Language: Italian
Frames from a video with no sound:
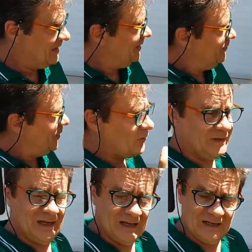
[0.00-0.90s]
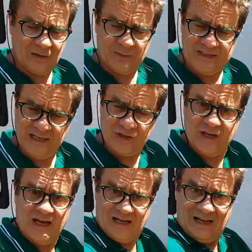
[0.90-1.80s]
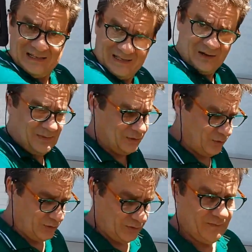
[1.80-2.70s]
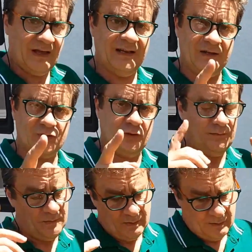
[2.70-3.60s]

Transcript: che porta come si dice al serbatoio adesso